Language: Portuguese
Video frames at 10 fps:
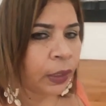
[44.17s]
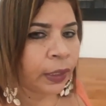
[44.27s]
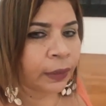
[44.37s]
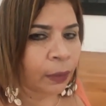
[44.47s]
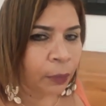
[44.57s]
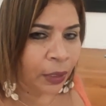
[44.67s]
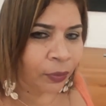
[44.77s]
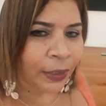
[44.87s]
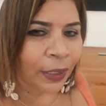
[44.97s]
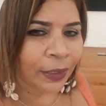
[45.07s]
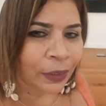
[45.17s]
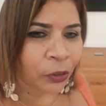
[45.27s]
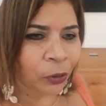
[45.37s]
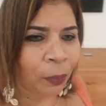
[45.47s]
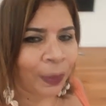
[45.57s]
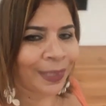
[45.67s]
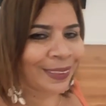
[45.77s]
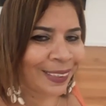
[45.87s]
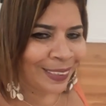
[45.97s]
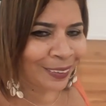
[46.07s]
E também vai ter grande
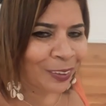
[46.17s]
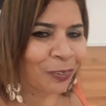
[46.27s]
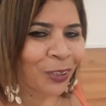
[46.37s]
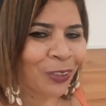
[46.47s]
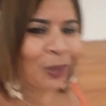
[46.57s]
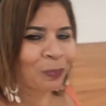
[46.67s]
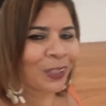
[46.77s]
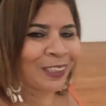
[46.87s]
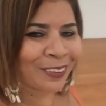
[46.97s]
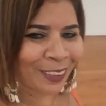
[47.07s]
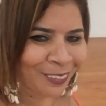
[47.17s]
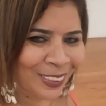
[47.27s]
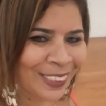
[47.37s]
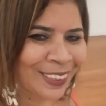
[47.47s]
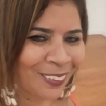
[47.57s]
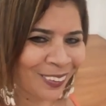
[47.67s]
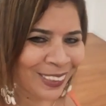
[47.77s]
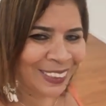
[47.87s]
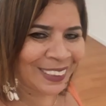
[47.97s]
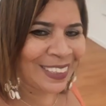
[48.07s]
surpresa aí, que não foi só por isso que eu vim aqui
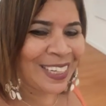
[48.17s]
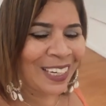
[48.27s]
hoje.